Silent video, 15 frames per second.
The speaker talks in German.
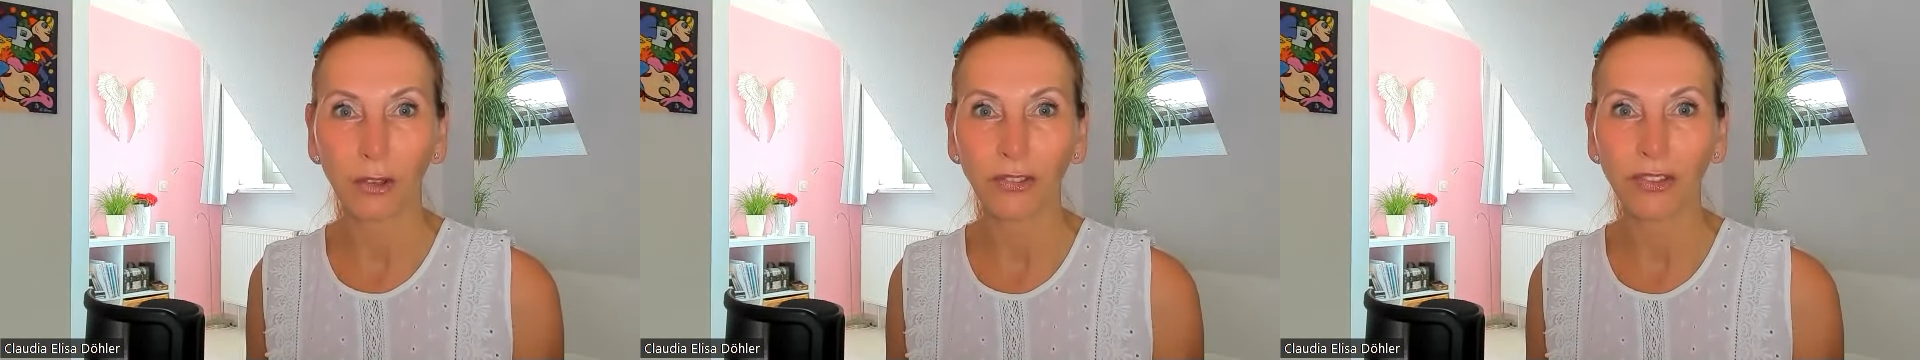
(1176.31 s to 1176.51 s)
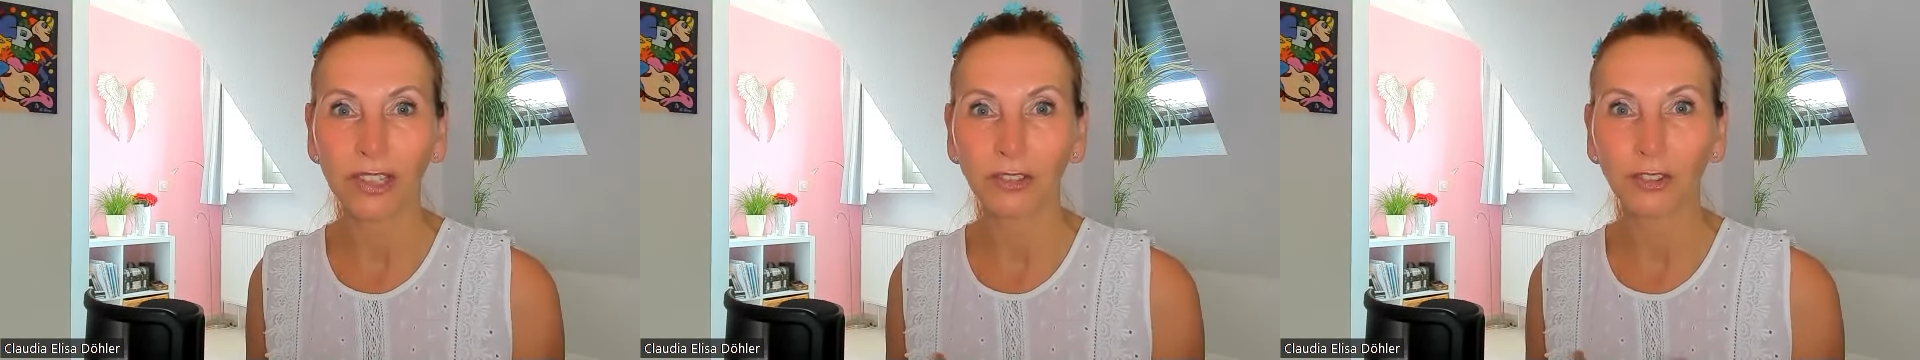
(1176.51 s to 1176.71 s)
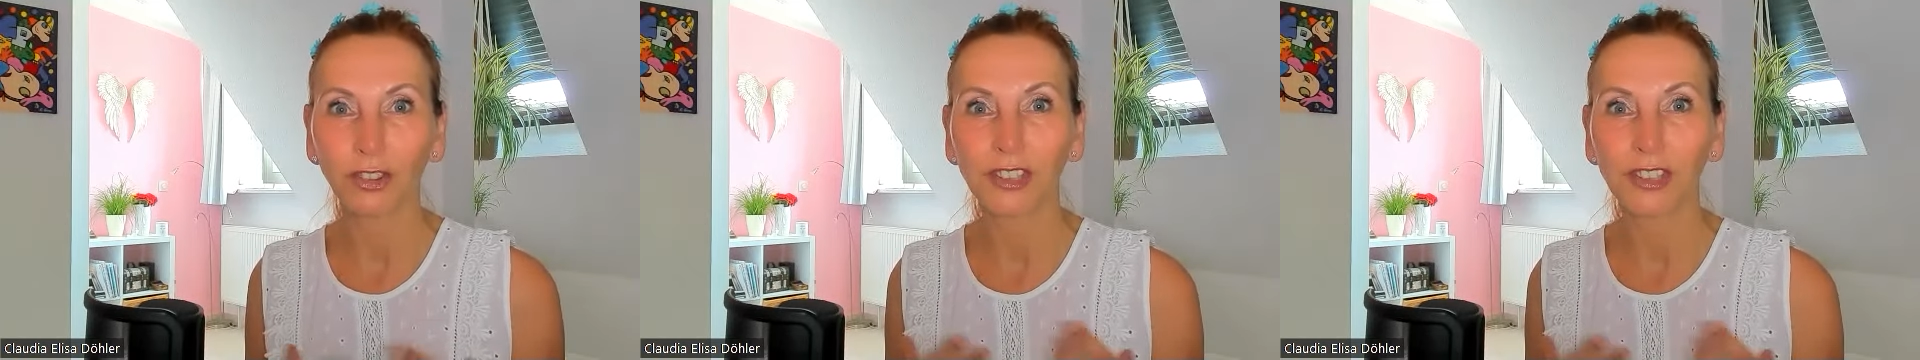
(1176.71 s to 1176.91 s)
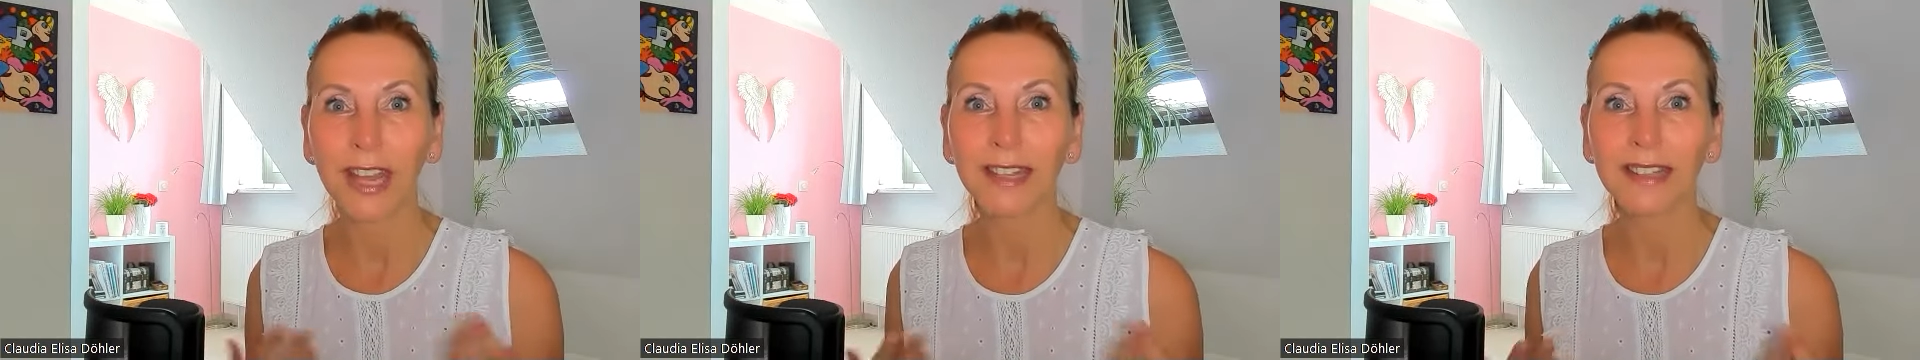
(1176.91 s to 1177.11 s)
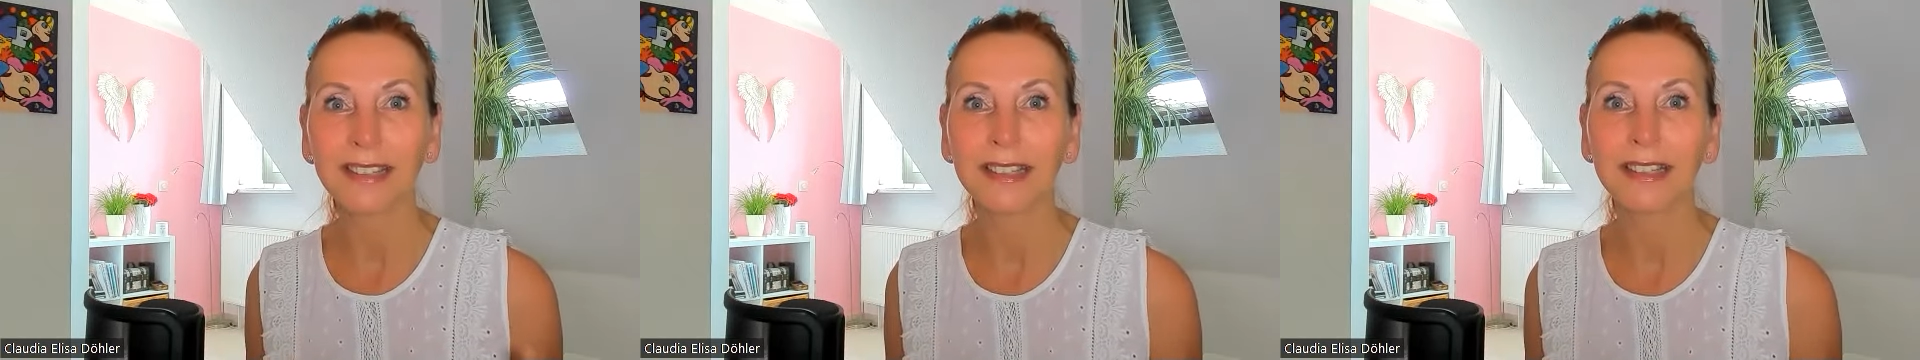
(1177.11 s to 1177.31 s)
aus den
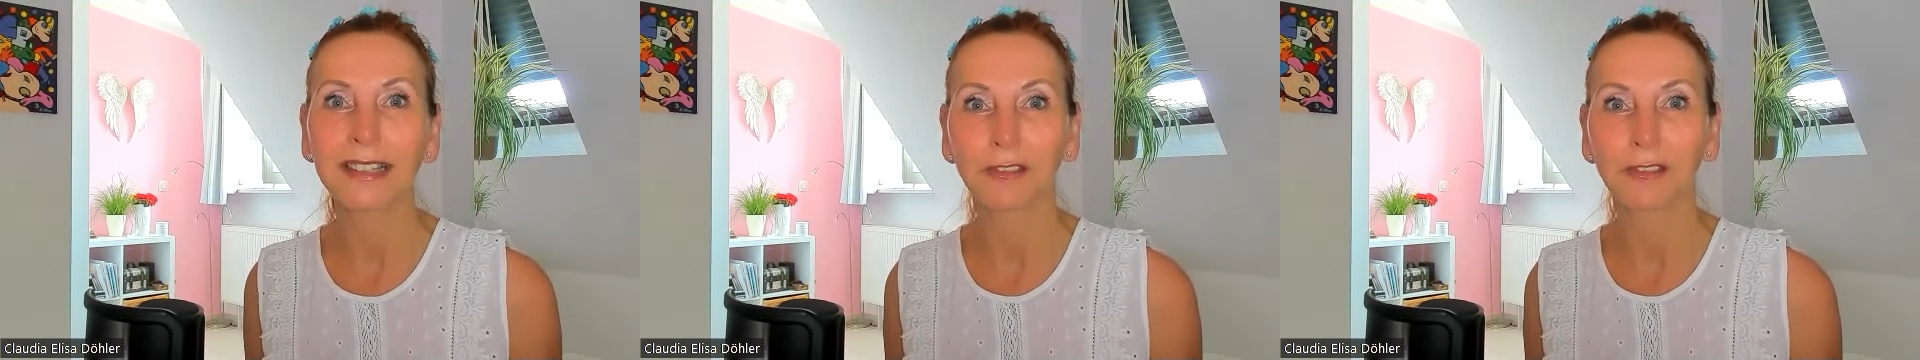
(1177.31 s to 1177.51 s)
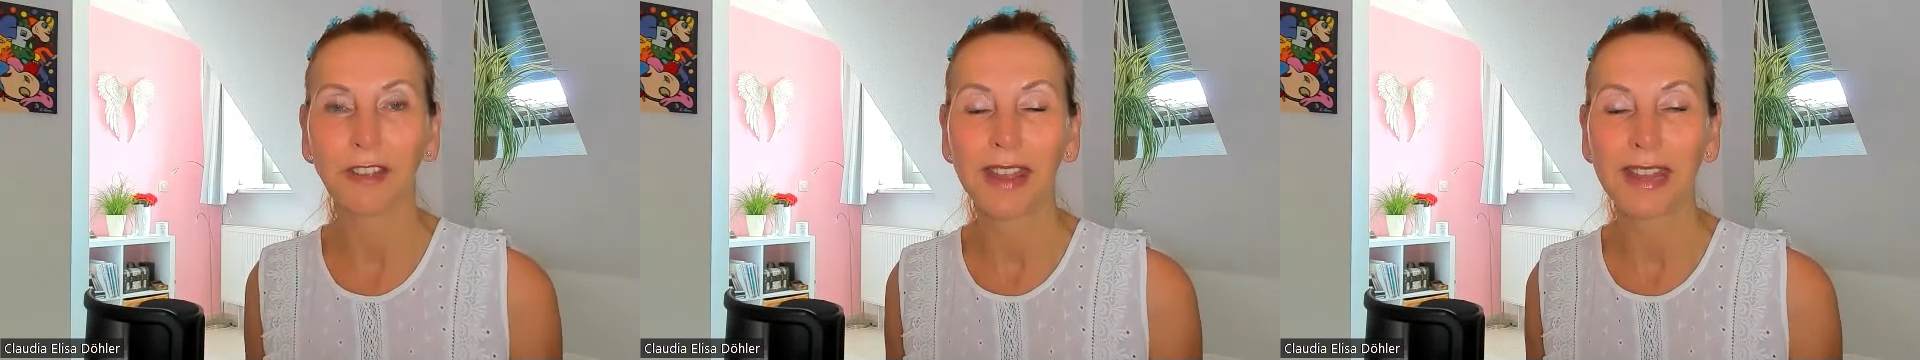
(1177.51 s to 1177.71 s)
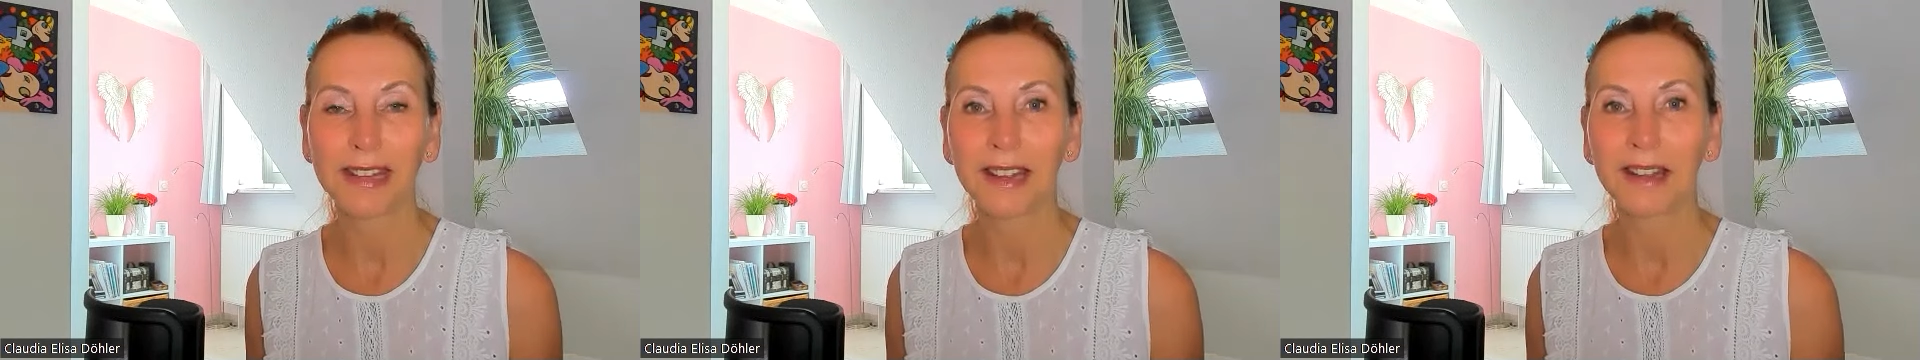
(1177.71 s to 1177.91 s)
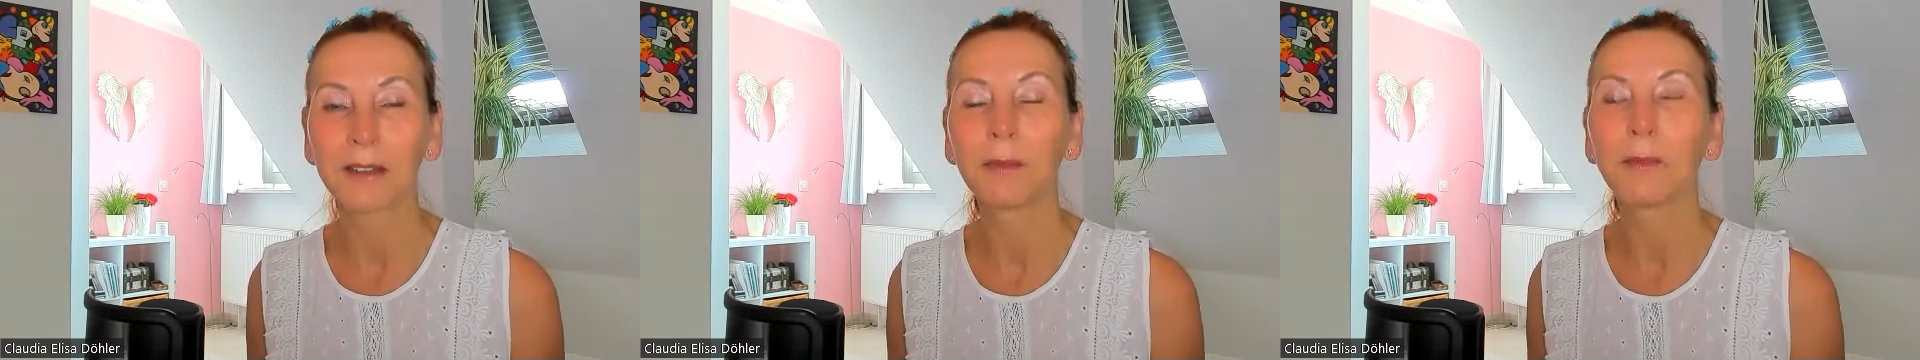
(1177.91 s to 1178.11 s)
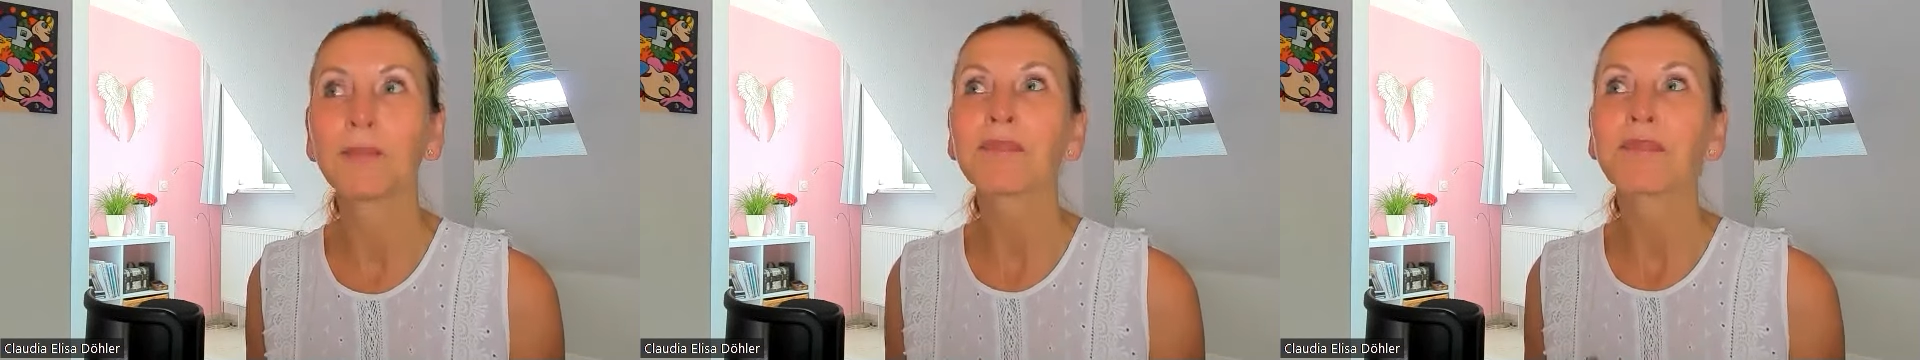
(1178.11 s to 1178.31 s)

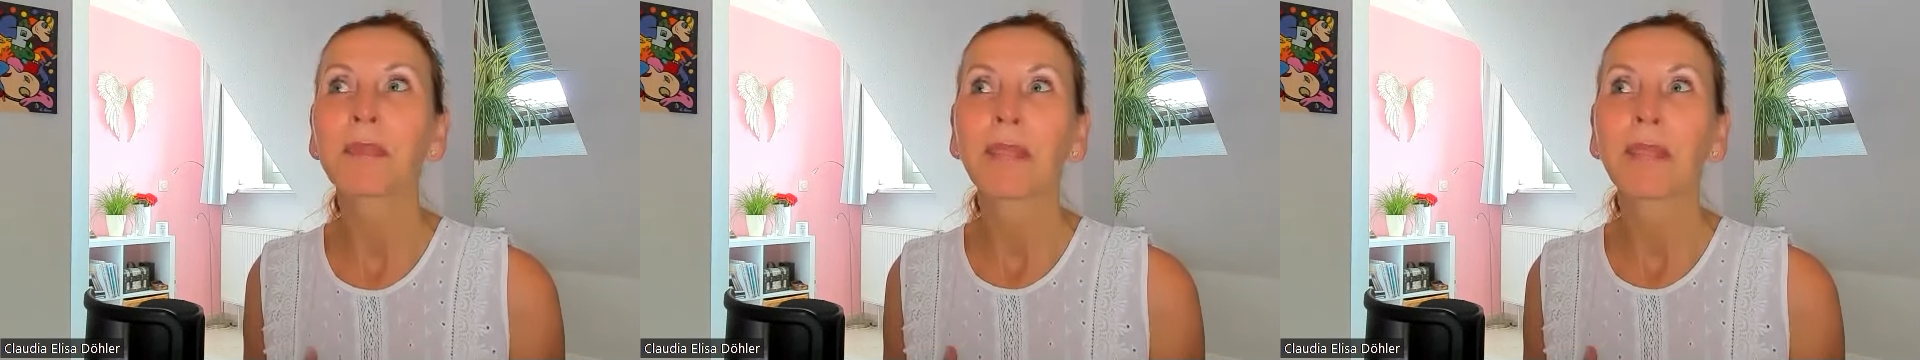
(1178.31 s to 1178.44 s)
Sternenlichtfeldern.